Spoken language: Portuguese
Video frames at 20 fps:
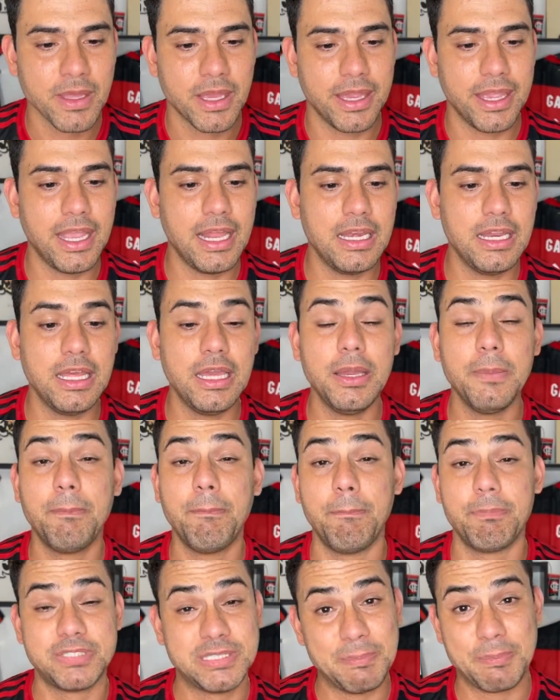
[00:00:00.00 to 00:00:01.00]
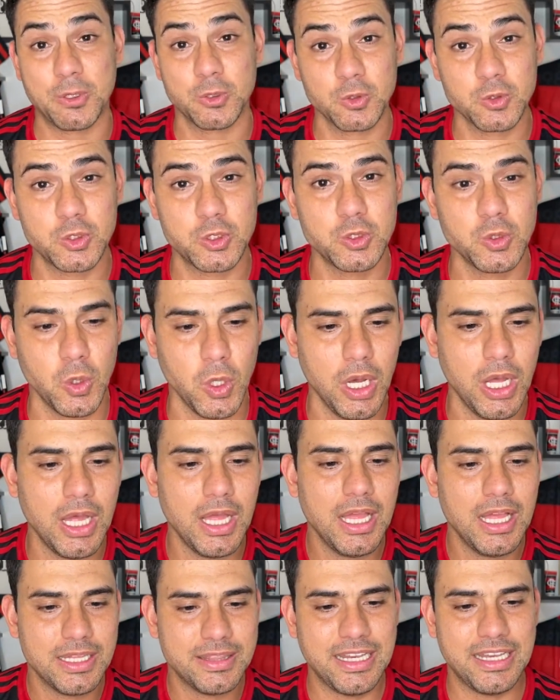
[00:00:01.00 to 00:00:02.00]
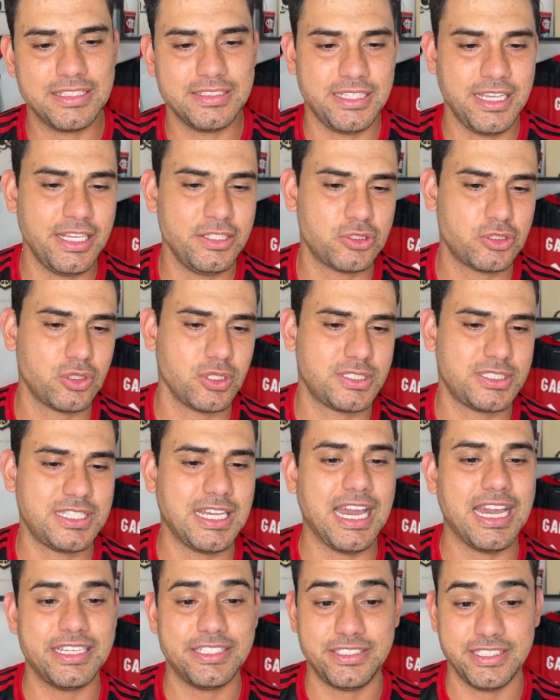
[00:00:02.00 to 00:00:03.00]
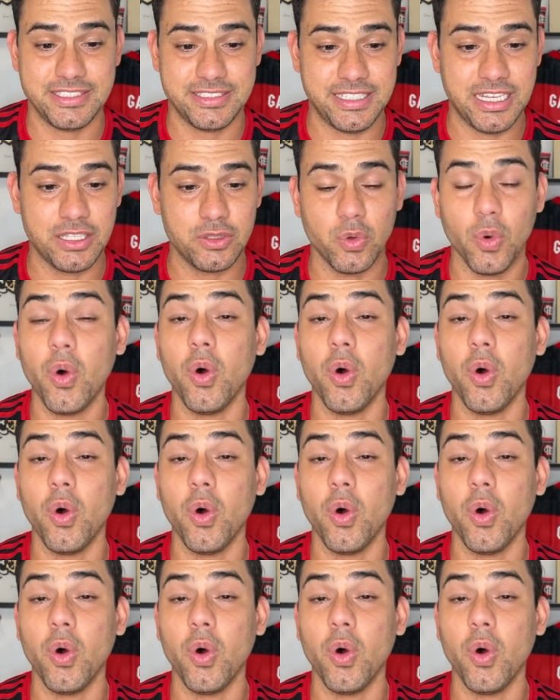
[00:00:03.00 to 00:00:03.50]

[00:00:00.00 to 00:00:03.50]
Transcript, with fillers: Ele se pronunciou nas redes sociais dizendo: